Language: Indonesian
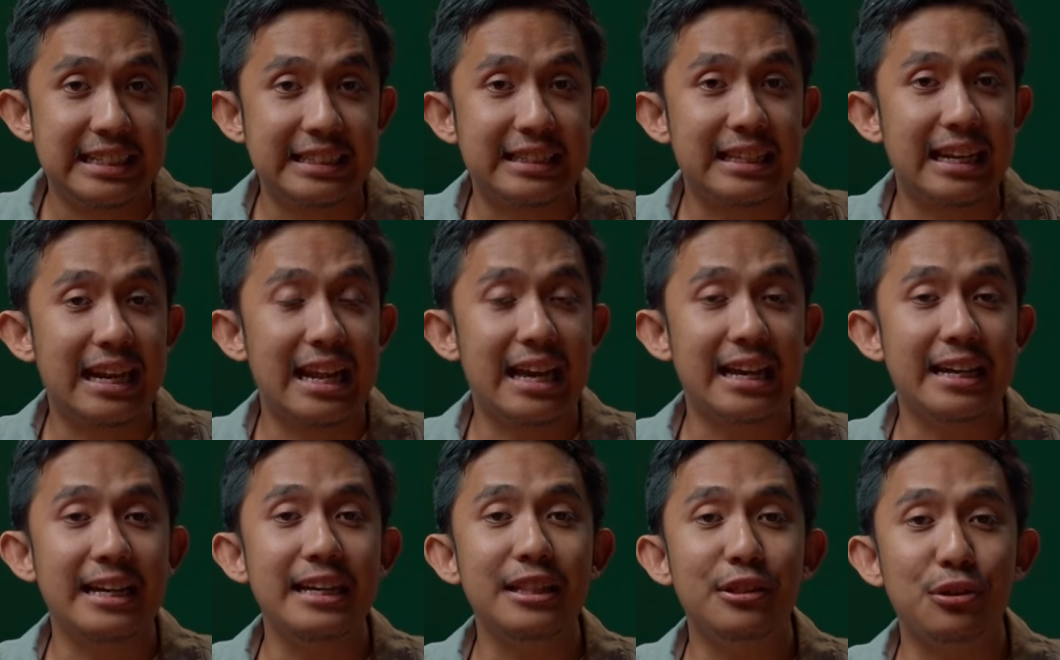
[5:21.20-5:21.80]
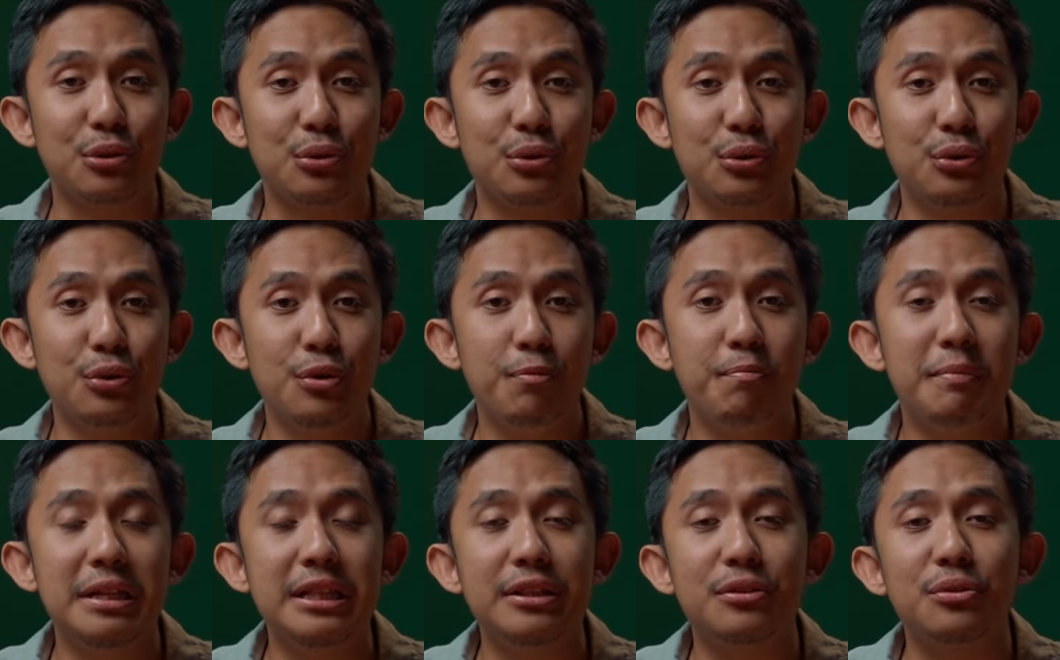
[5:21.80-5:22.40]
Setelah itu,
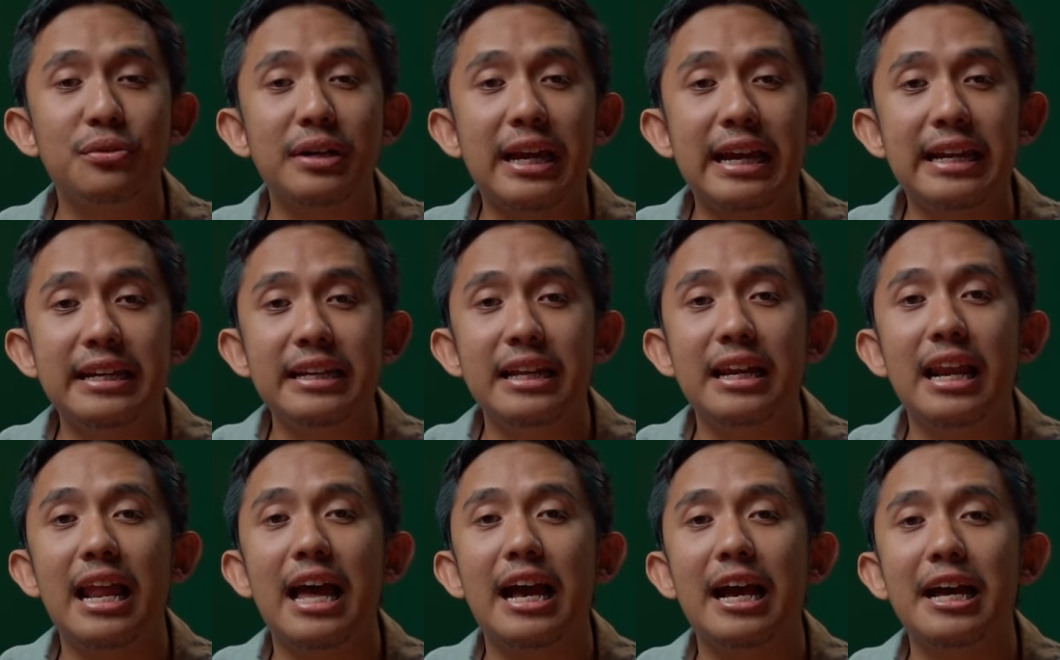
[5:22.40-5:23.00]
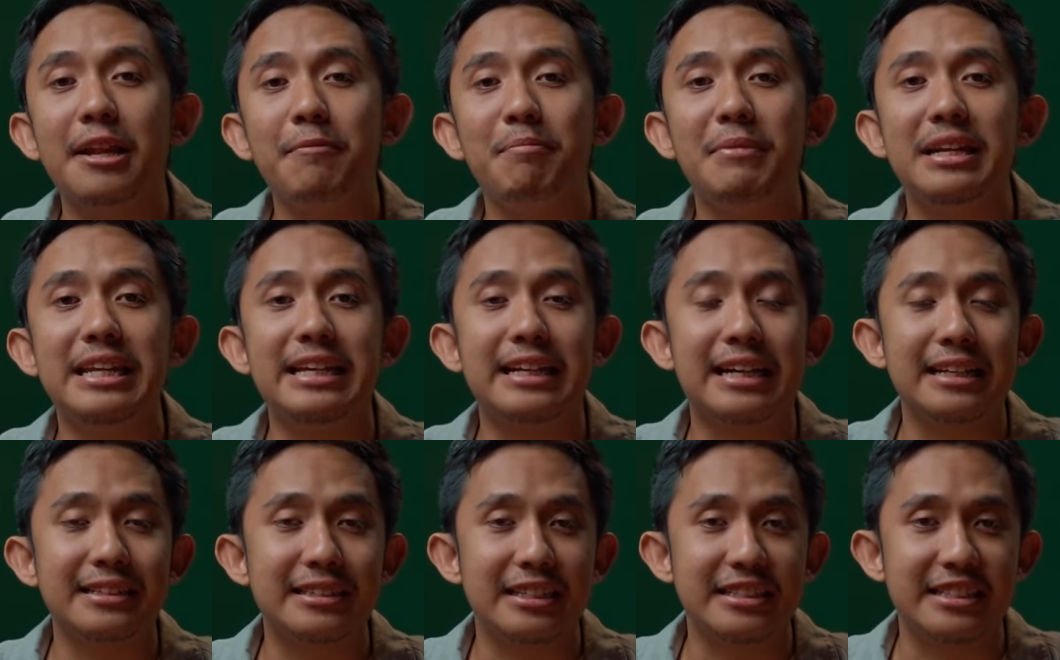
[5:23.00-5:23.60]
bentuk candle akan
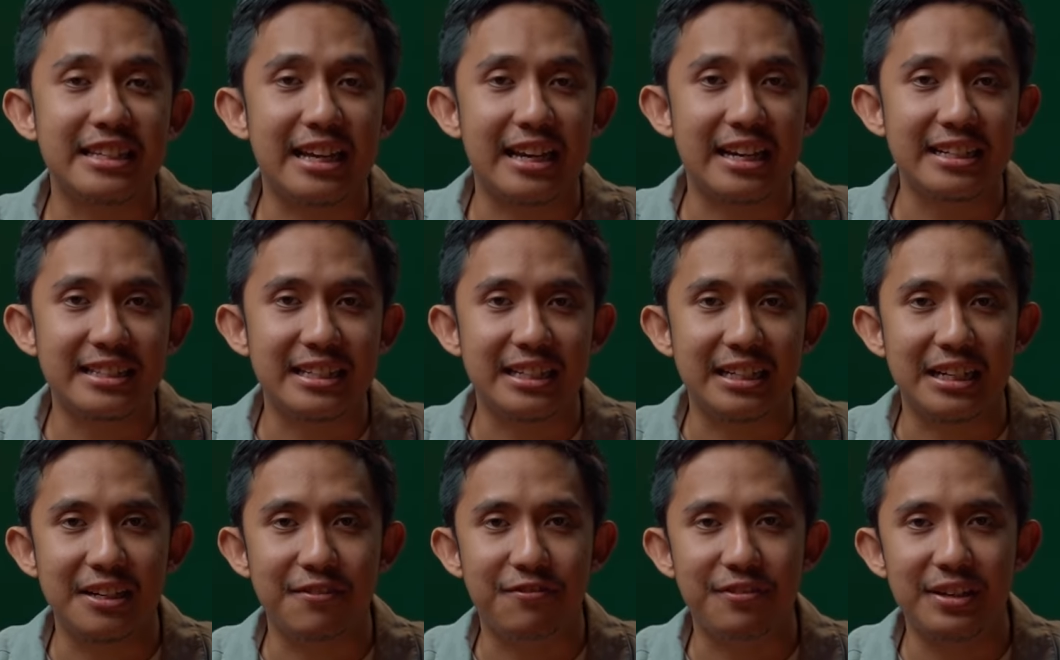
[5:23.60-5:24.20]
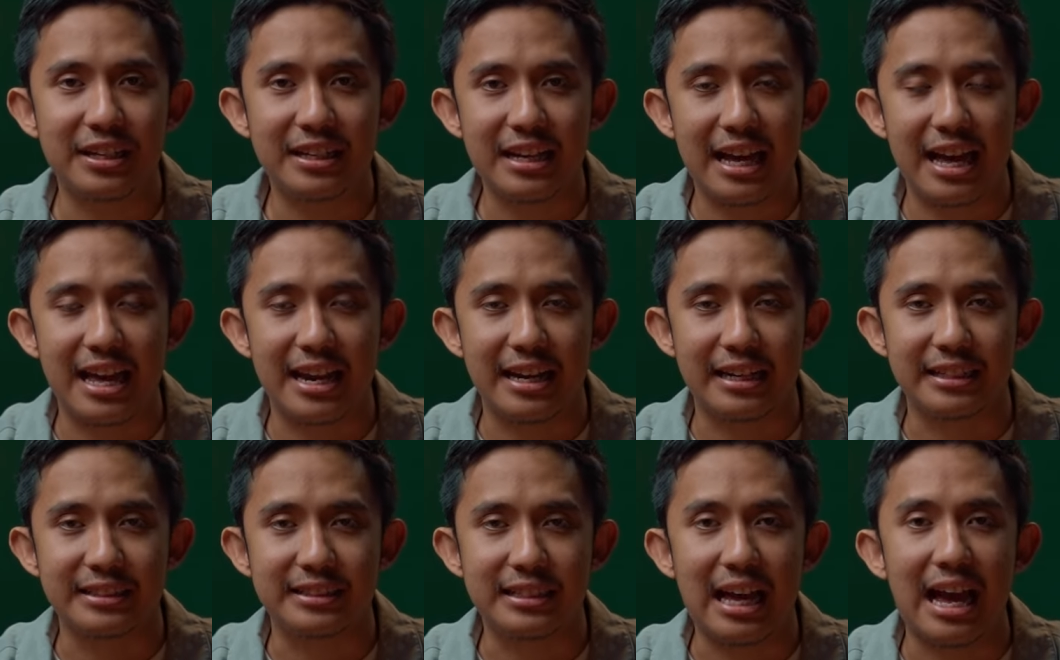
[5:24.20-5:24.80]
meningkat secara
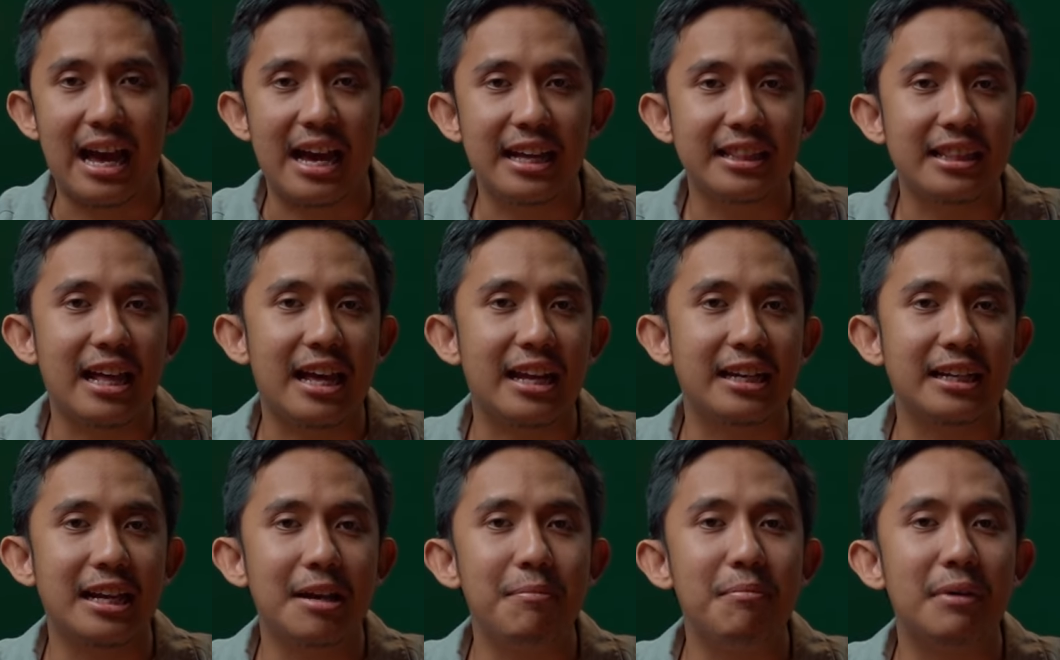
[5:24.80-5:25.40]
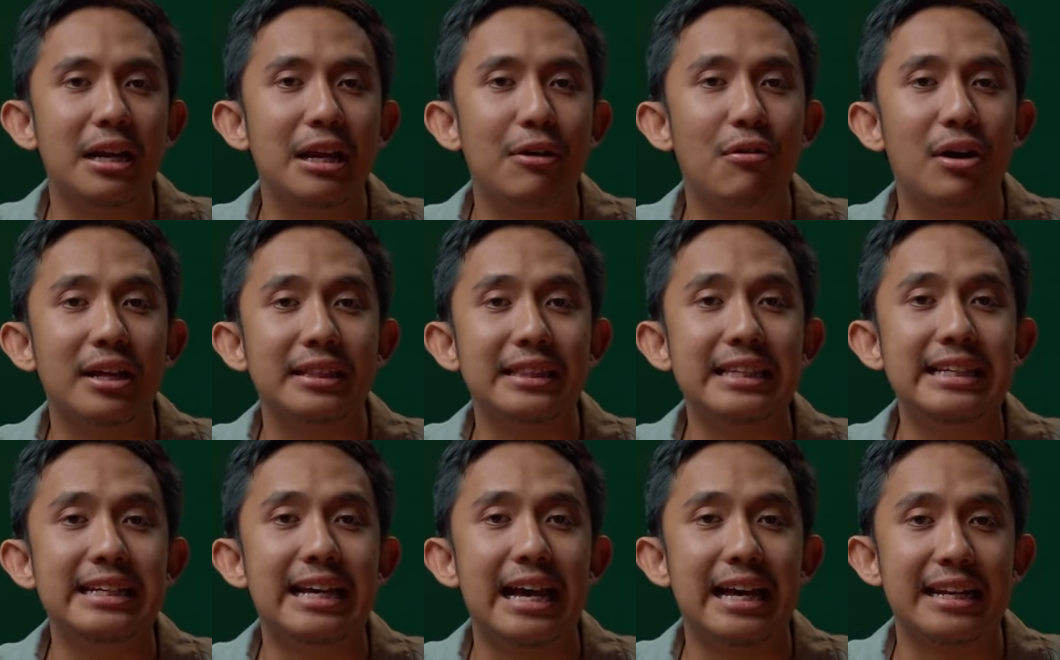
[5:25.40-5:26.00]
signifikan saat harga
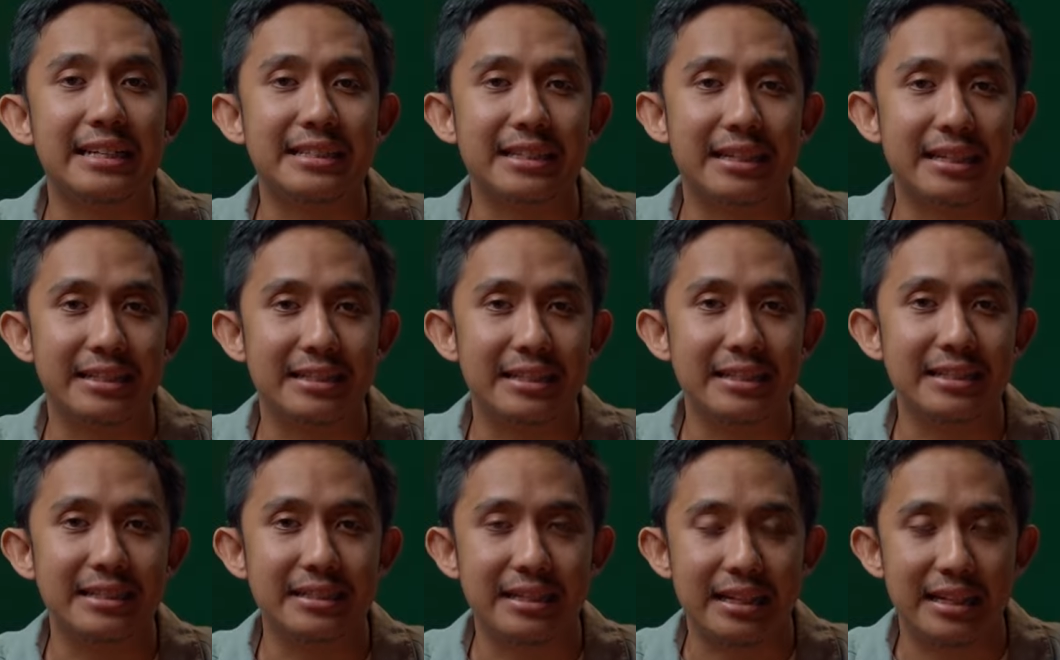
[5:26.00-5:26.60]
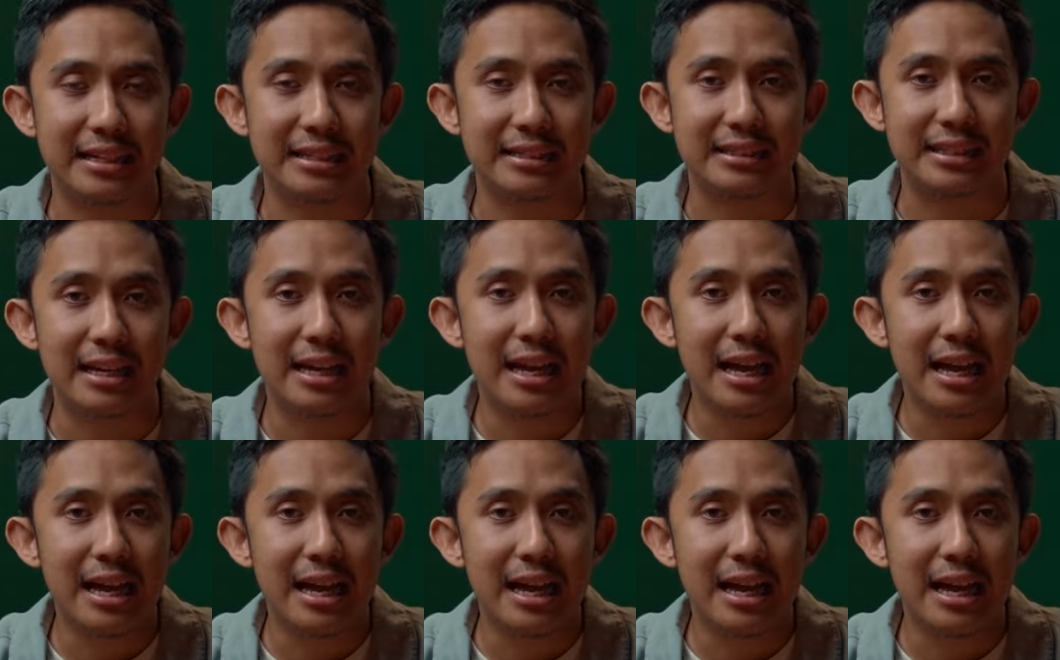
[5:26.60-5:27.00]
melewati garis resistance